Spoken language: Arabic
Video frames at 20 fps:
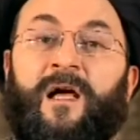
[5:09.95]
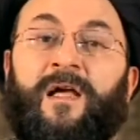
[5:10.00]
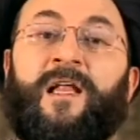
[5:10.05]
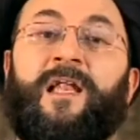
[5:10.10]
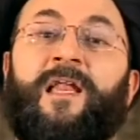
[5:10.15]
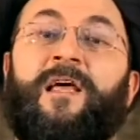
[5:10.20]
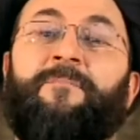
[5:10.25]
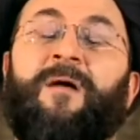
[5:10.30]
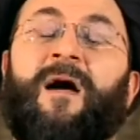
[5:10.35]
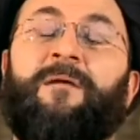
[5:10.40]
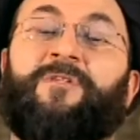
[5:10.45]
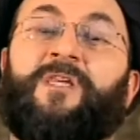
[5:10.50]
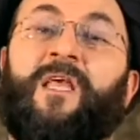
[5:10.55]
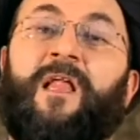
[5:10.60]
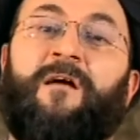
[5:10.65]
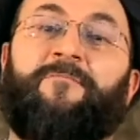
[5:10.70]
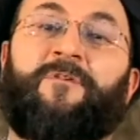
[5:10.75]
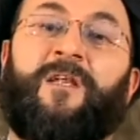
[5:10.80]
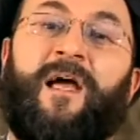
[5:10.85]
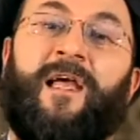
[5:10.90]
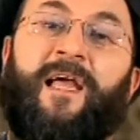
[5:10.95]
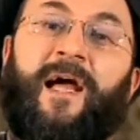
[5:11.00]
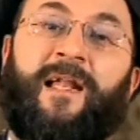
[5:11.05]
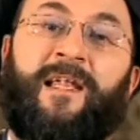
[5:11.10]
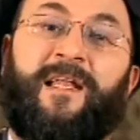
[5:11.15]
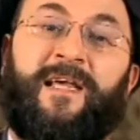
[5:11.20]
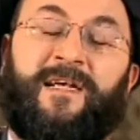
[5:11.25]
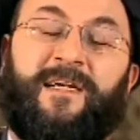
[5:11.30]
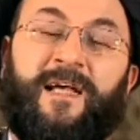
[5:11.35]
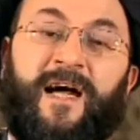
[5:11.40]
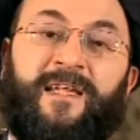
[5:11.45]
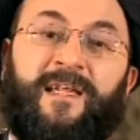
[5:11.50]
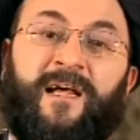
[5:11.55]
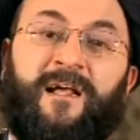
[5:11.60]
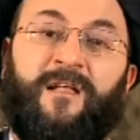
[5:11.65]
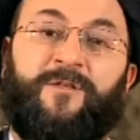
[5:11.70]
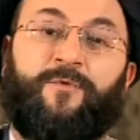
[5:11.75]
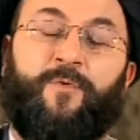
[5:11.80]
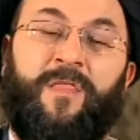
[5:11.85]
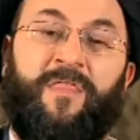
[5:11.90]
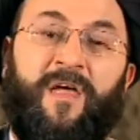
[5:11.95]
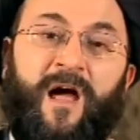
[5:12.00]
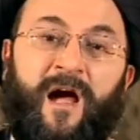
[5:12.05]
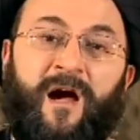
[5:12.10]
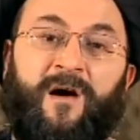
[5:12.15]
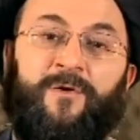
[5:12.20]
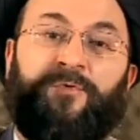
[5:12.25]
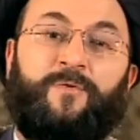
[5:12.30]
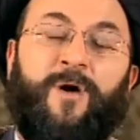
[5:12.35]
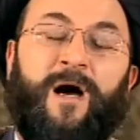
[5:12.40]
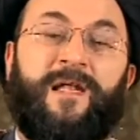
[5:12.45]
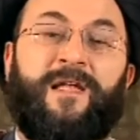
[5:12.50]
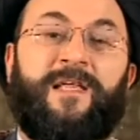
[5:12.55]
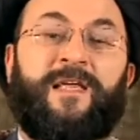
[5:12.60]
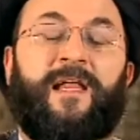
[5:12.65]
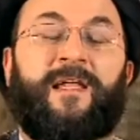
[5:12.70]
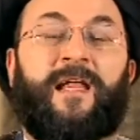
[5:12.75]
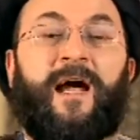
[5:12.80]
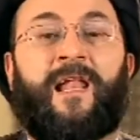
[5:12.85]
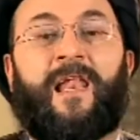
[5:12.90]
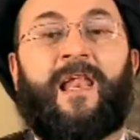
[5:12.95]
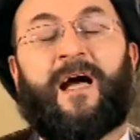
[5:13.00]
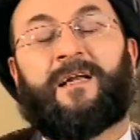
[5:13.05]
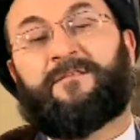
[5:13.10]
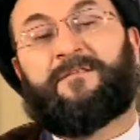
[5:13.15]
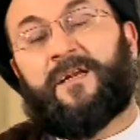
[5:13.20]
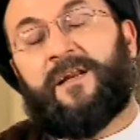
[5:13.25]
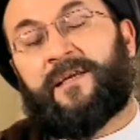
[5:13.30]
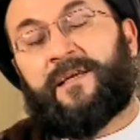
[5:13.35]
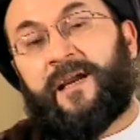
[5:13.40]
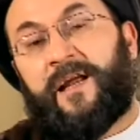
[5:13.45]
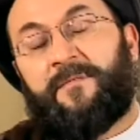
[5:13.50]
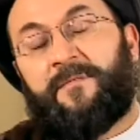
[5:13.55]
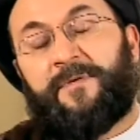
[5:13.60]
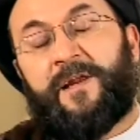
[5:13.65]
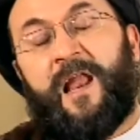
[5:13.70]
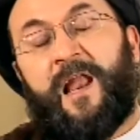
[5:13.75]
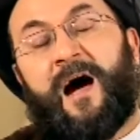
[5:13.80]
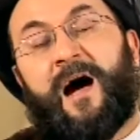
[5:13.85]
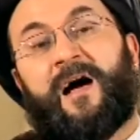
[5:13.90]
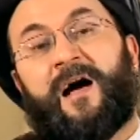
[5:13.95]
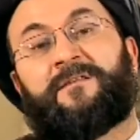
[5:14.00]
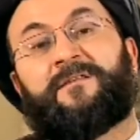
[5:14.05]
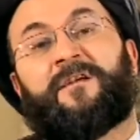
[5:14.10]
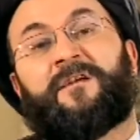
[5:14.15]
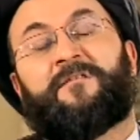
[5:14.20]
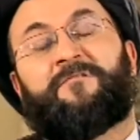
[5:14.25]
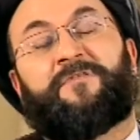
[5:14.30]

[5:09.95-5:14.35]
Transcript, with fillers: الإمام سلام الله عليه كان قد وضعه واليا على تلك البلاد